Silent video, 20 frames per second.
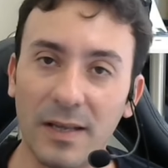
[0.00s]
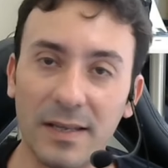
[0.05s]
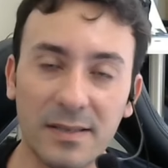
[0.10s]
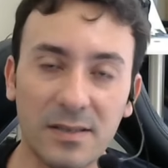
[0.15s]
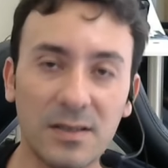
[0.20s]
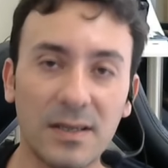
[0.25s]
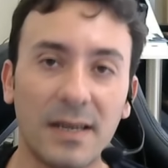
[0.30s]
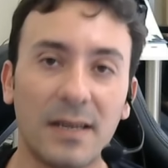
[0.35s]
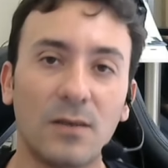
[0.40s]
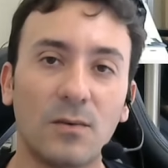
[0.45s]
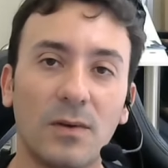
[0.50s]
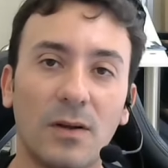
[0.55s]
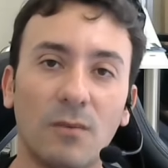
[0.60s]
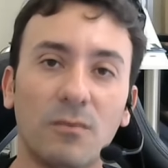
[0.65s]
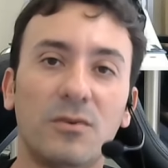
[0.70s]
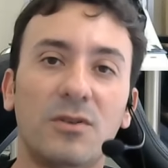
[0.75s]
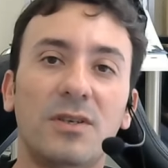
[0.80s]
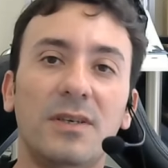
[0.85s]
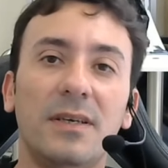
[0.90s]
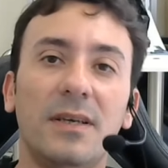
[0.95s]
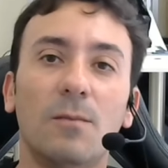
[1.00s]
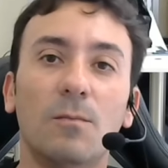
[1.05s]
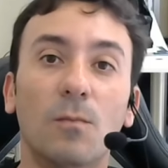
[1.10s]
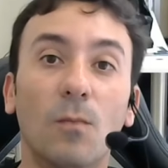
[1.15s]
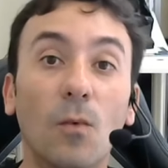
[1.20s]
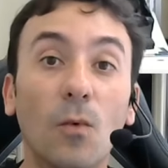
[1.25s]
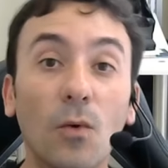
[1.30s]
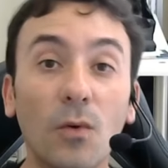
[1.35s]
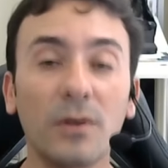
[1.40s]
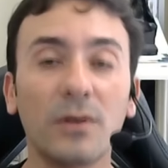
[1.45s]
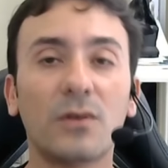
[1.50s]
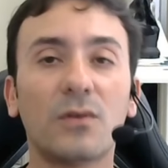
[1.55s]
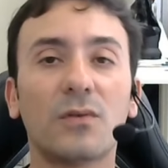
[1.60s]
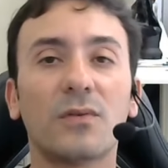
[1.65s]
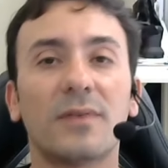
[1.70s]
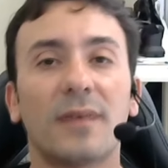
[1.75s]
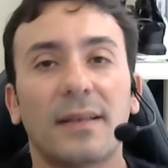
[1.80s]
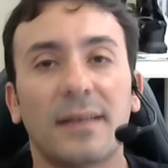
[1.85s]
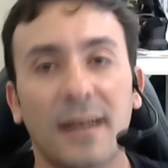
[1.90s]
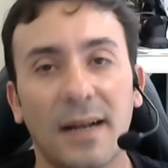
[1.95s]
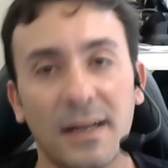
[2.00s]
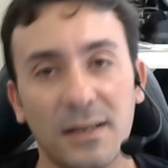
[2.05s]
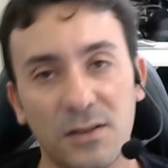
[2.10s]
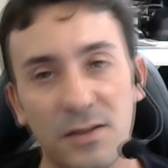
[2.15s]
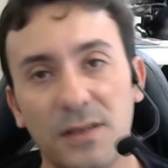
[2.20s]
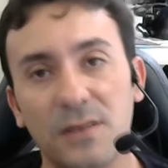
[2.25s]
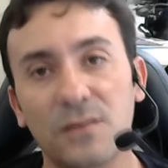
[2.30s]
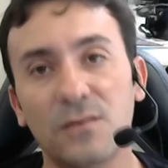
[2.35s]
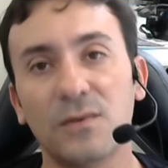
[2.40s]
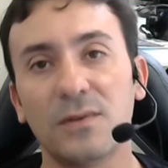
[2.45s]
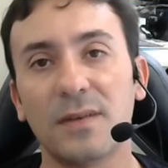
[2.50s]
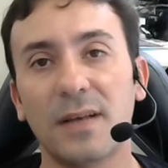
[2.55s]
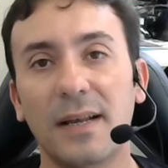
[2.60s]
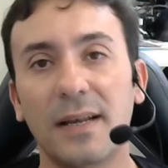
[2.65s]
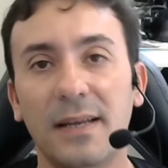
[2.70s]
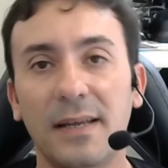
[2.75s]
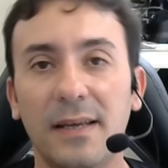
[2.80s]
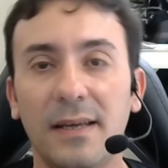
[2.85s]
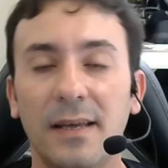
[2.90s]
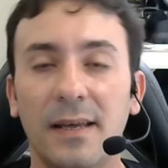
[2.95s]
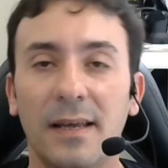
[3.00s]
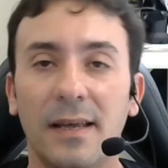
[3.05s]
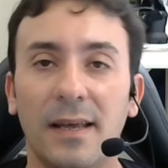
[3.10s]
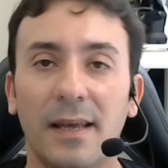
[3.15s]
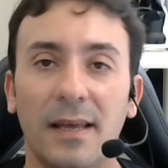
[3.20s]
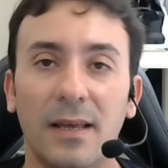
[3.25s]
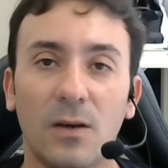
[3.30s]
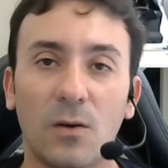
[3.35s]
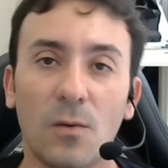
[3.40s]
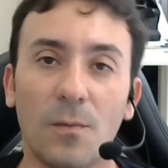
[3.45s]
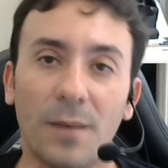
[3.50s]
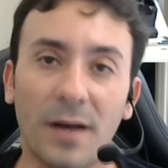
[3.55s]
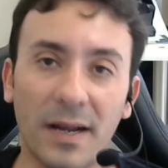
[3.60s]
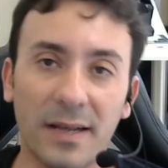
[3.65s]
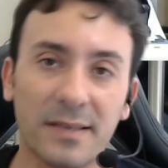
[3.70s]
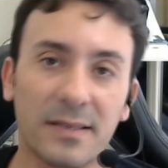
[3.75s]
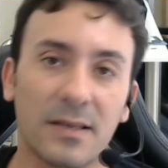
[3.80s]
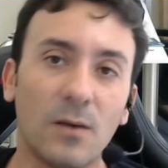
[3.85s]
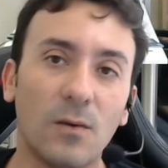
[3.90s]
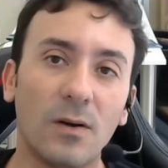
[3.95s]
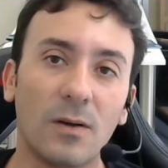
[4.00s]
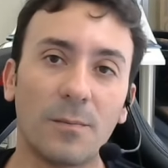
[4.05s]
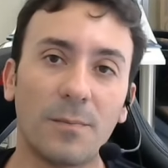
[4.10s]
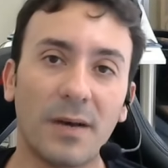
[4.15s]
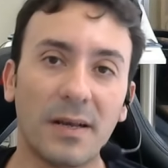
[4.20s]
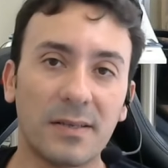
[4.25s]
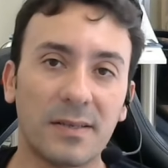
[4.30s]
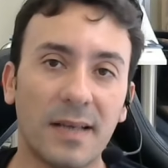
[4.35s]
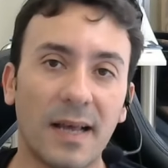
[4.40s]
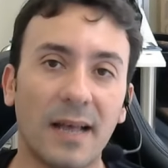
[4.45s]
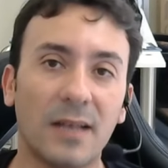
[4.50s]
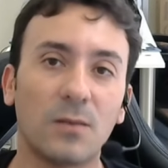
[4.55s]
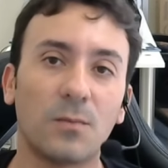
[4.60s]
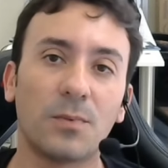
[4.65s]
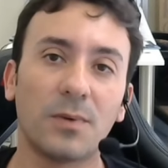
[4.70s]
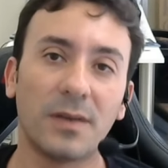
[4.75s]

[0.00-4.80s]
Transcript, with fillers: esse ano não tinha muitos atrativos ali em comparação ao ano passado,